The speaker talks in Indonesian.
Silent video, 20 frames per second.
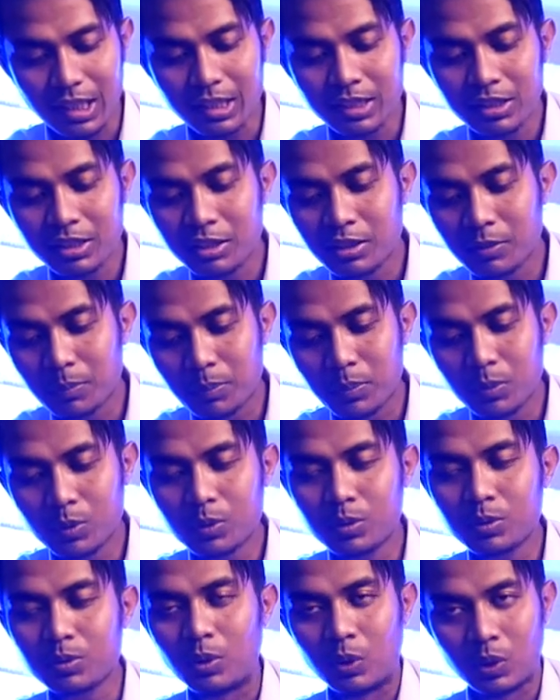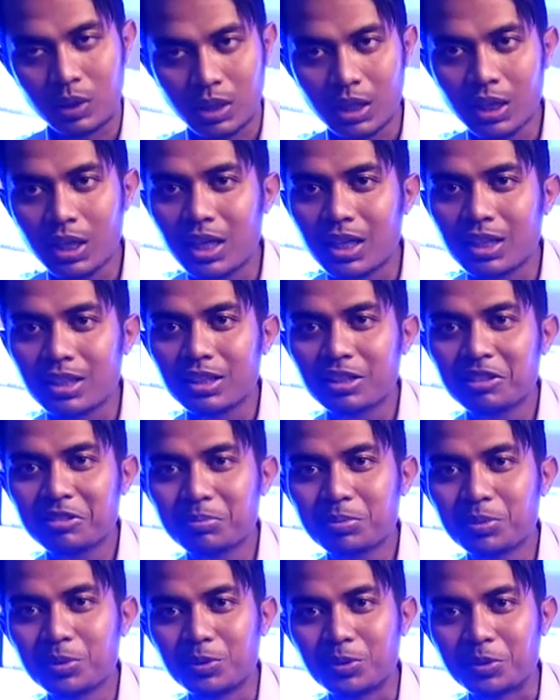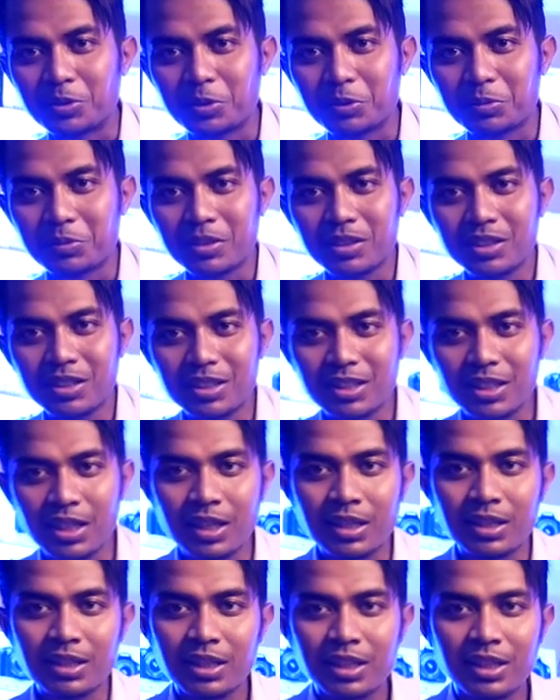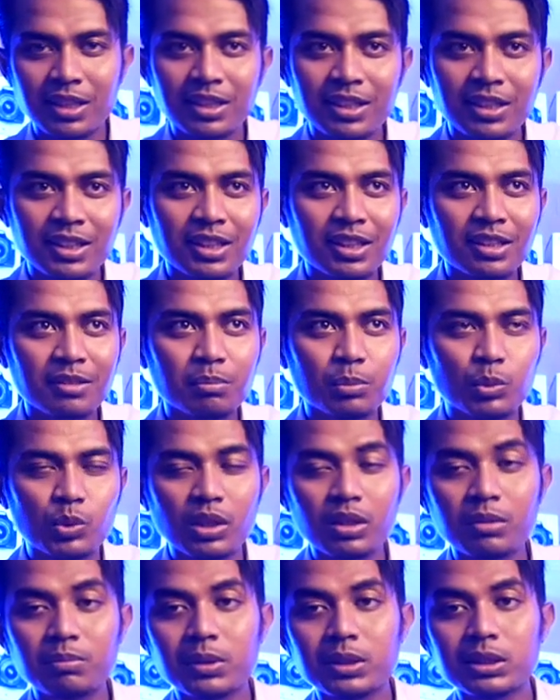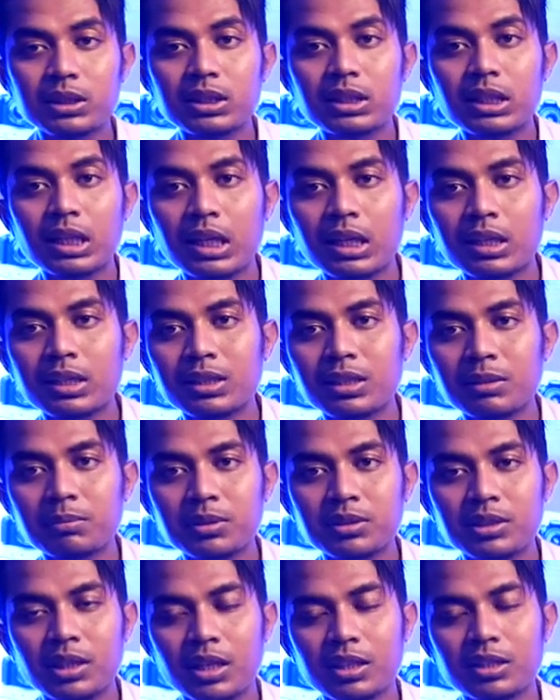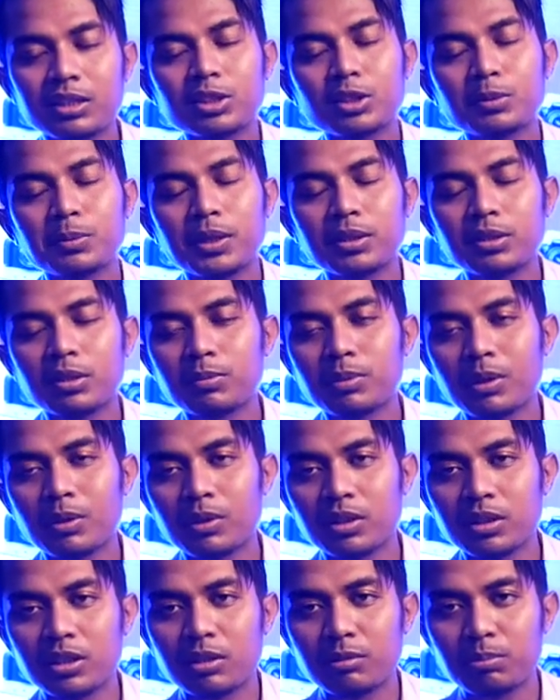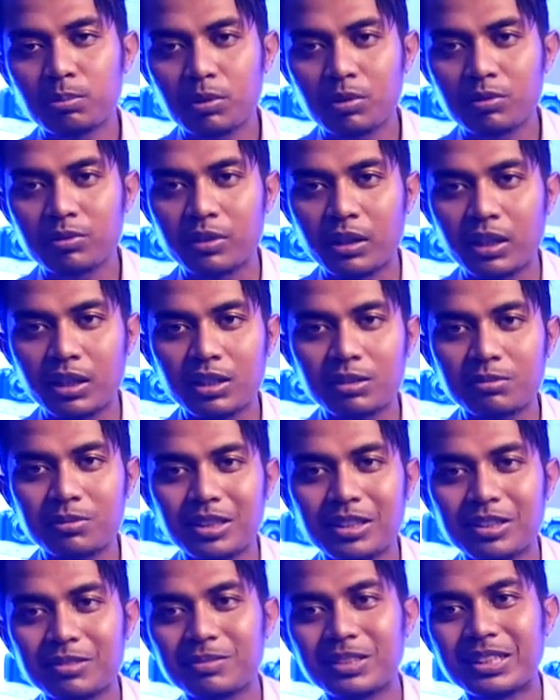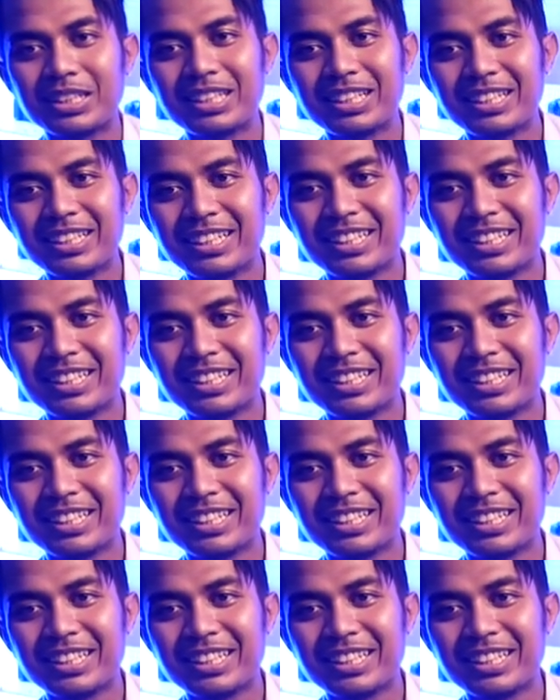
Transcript: anti debu oke okay lah anti debu cuma tahan air mungkin percikan tapi jangan dicoba-coba waterproof ya teman-teman